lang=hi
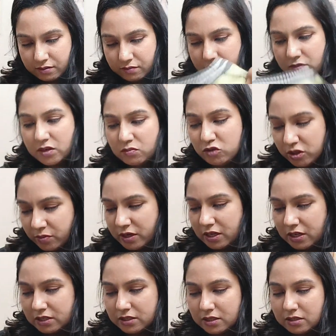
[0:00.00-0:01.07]
बट मुझे बड़ा
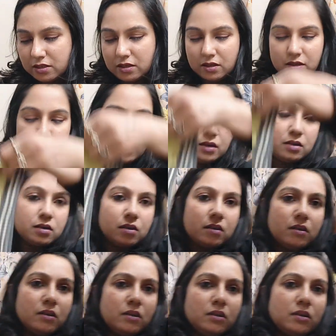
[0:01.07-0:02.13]
अच्छा सा लग रहा है
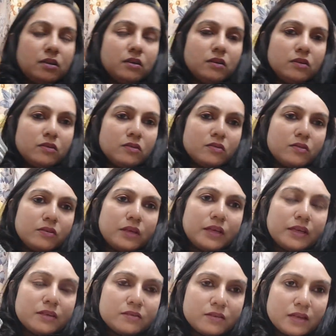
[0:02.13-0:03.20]
तो ये
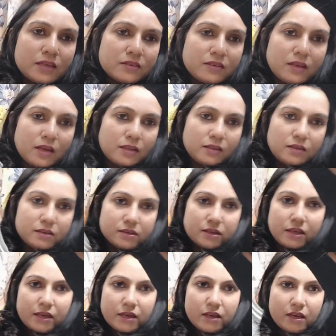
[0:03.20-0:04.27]
इस तरह से अंदर से
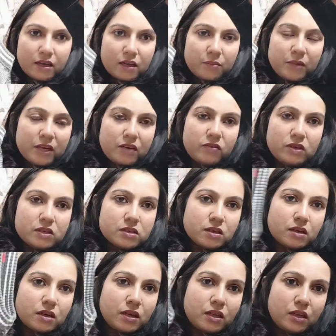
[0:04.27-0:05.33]
है अगर मैं रिवर्स
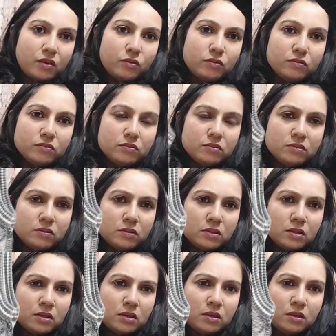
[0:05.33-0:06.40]
करके देखूं
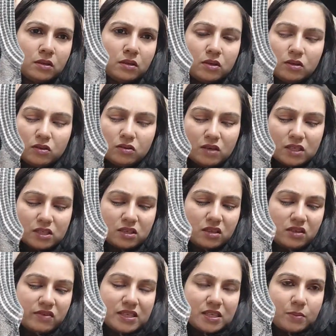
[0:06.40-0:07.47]
तो आजकल तो
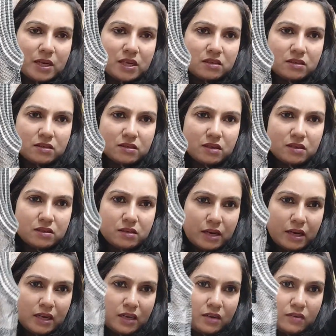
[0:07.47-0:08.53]
वैसे भी हर चीज़ का
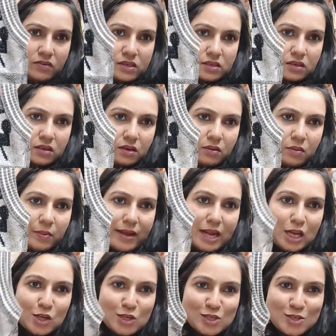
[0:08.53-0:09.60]
स्टाइल है रिवर्स करके भी पहन
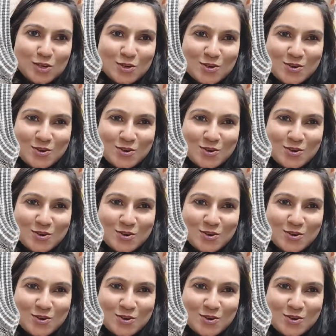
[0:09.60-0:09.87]
लें इसको